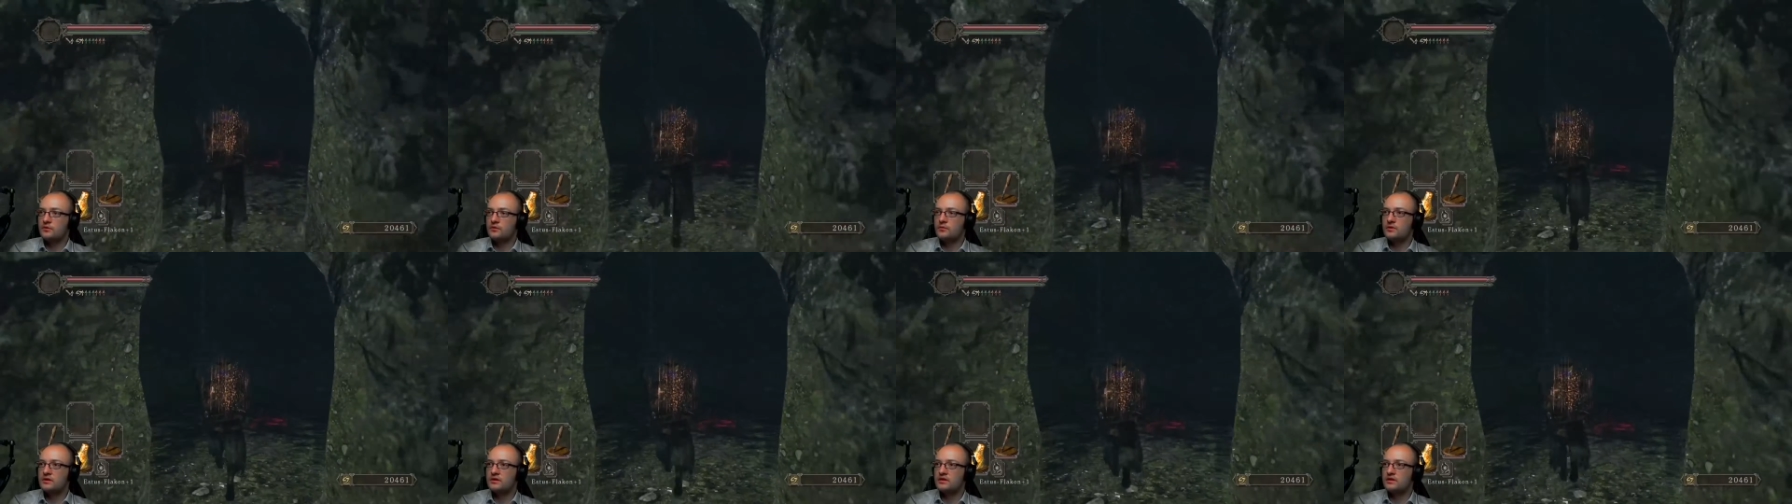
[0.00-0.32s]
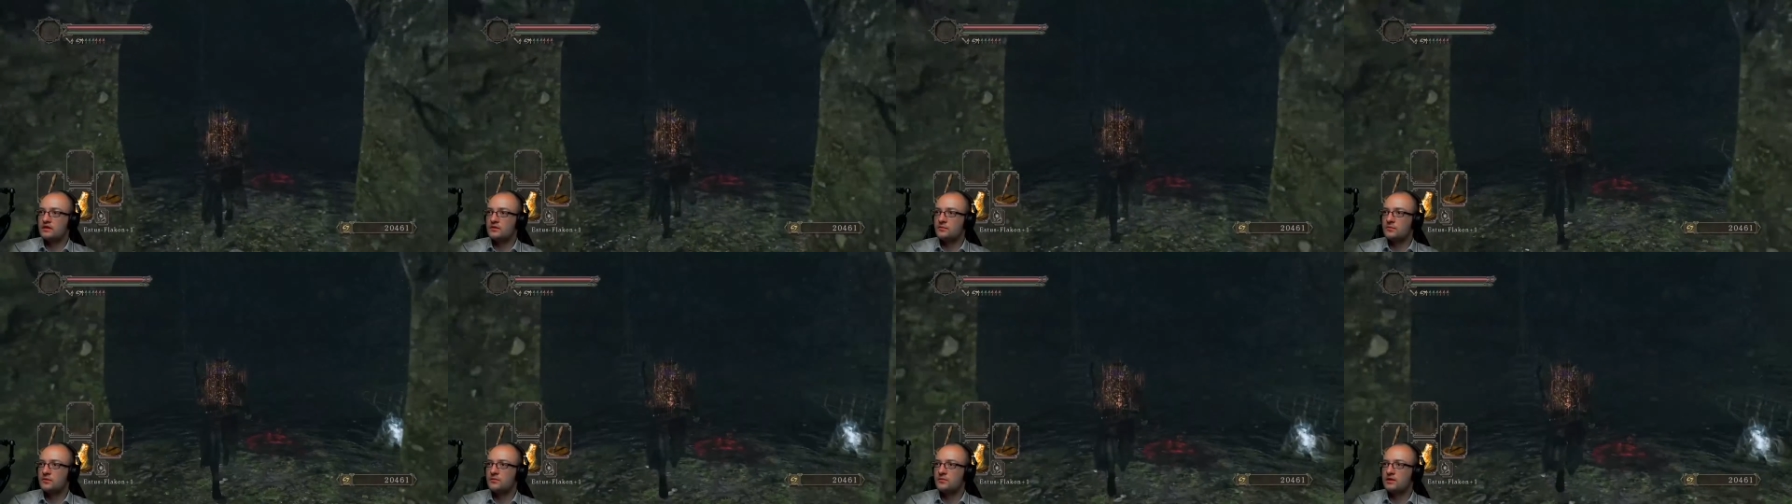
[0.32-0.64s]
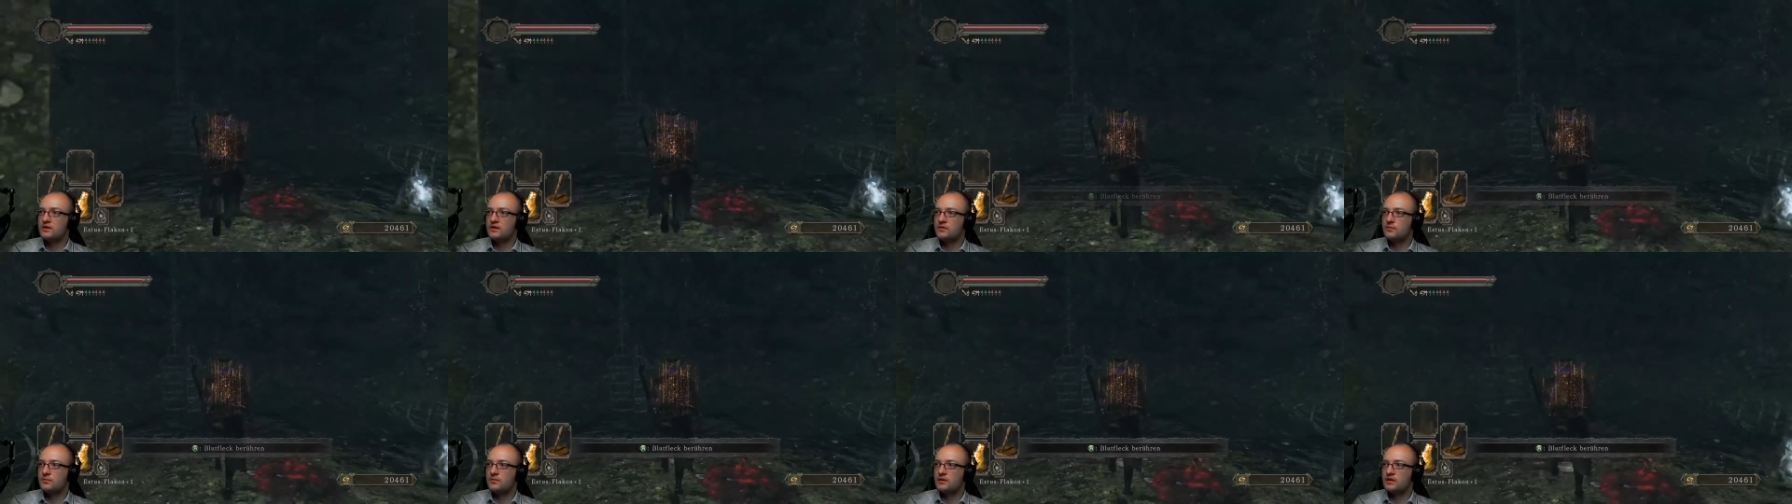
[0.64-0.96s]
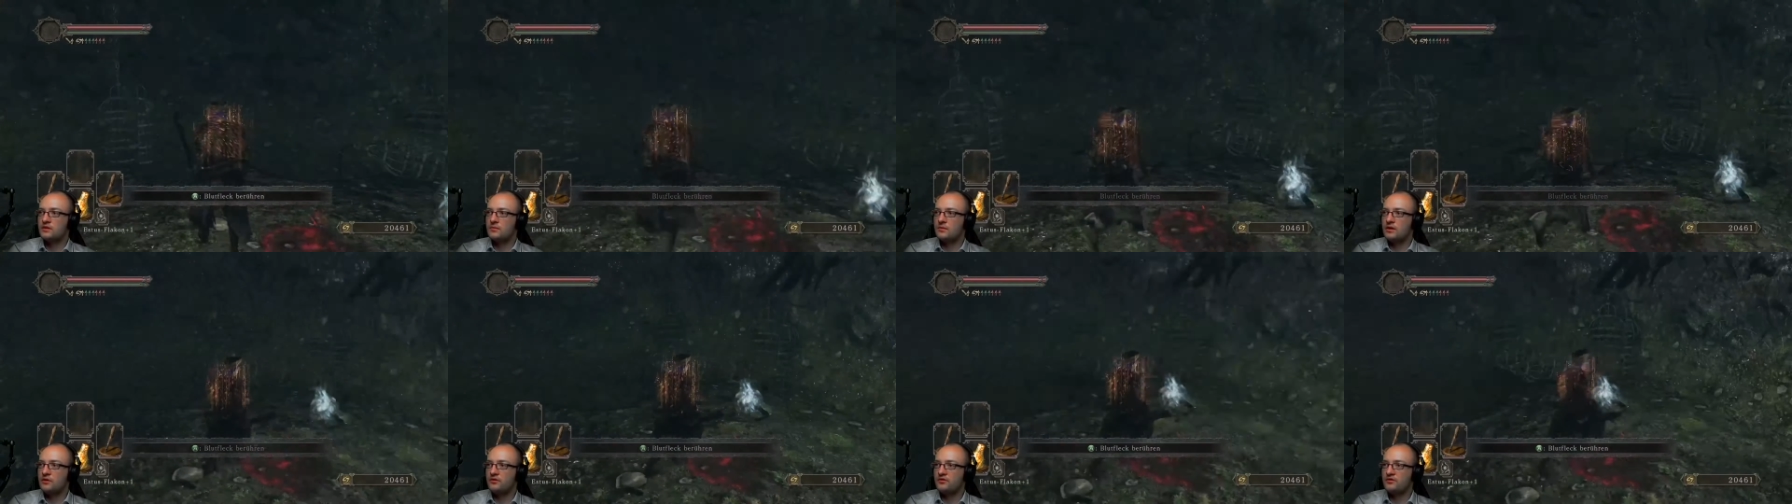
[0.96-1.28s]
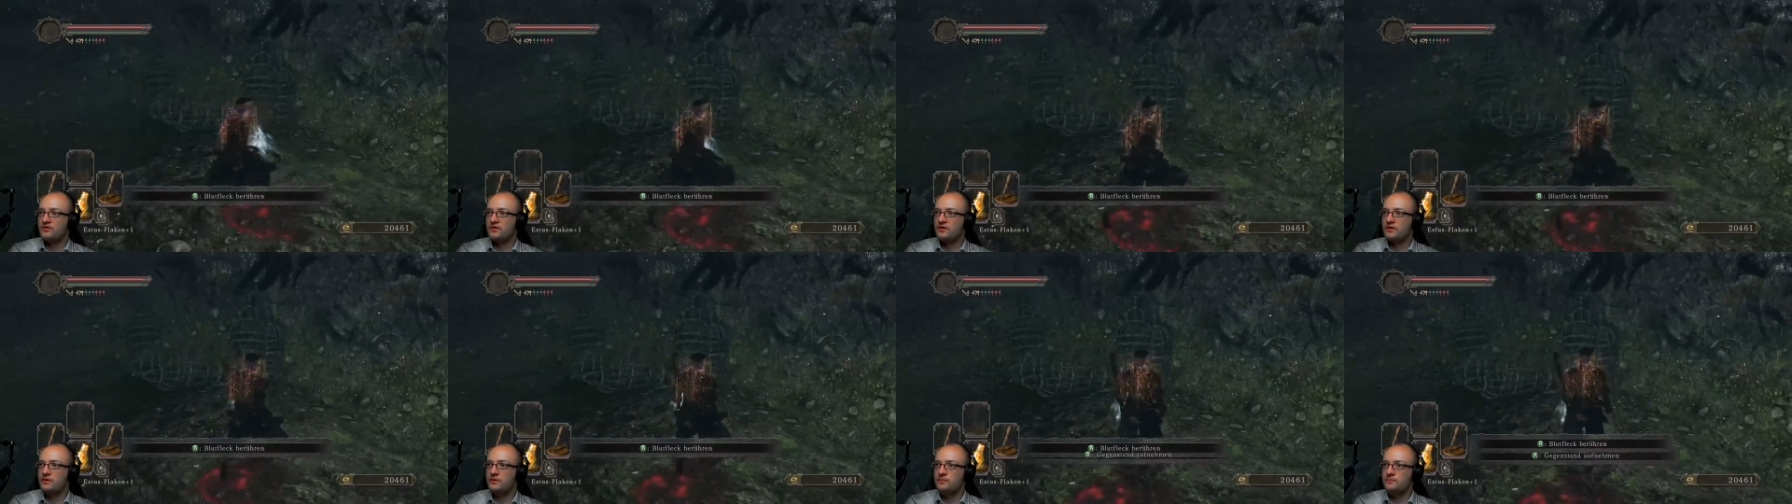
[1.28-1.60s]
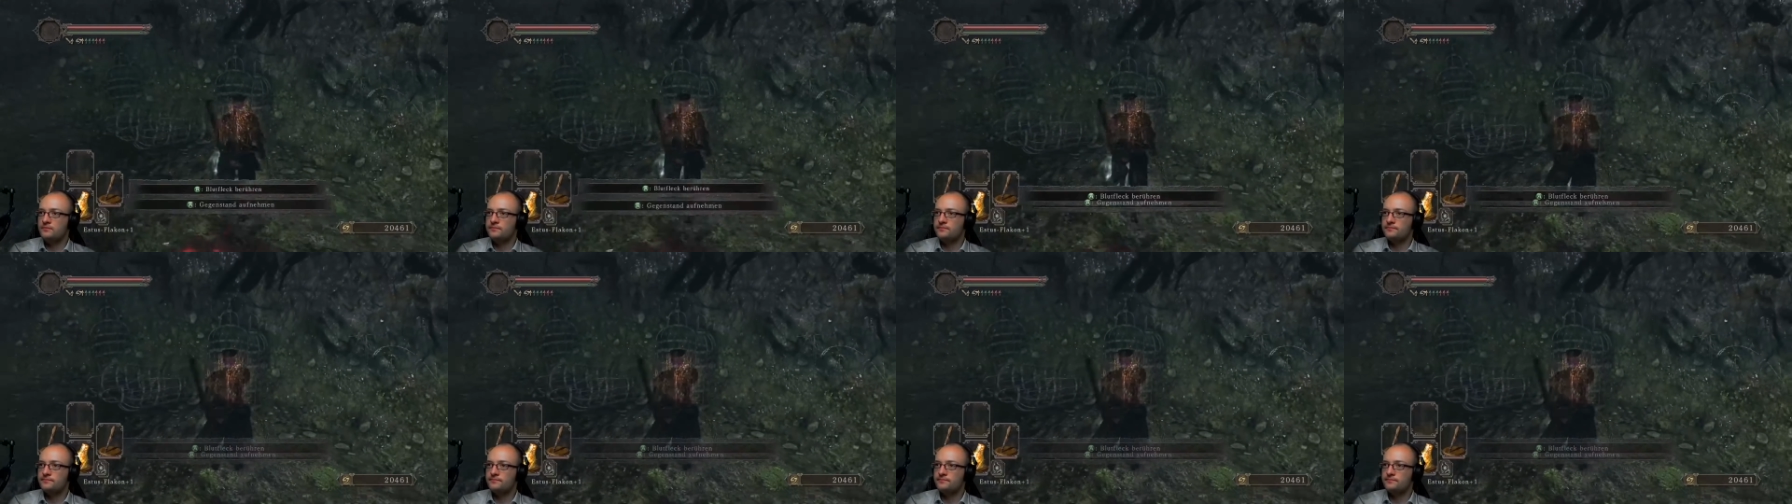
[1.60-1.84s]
umgedreht bin bei dem, bei dem Haus da.